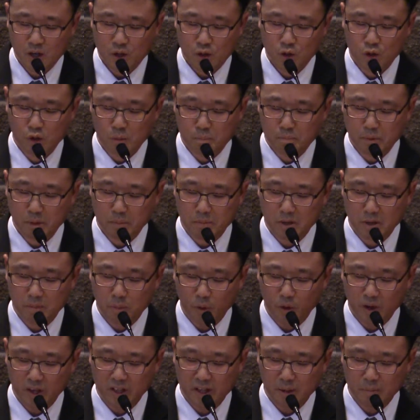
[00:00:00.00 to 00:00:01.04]
율법을
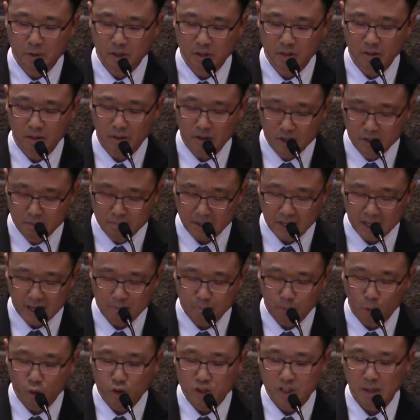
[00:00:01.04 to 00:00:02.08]
보게 되면 얼마나
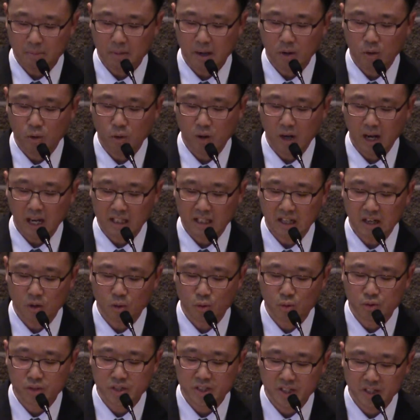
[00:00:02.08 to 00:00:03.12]
복잡하고
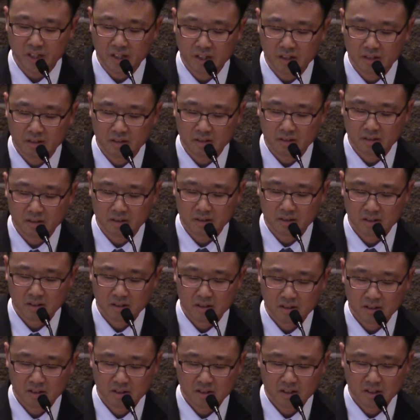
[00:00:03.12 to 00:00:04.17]
까다로운지
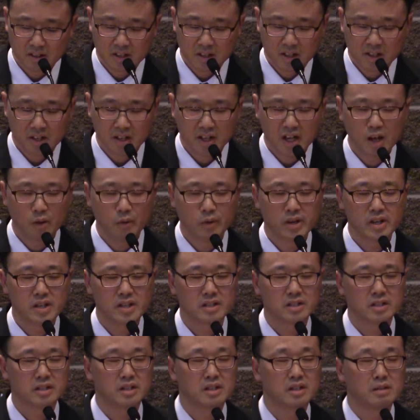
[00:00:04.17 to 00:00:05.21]

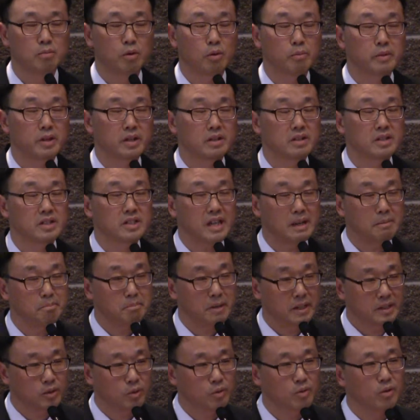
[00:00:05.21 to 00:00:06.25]
레위기서를 보면
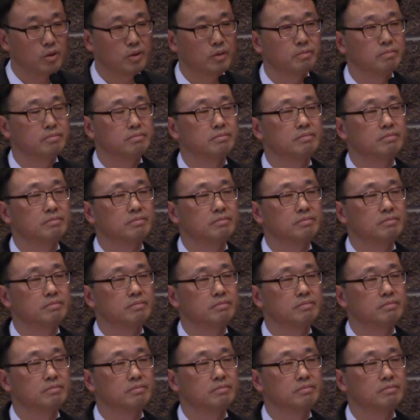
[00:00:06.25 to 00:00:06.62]
잠만 오고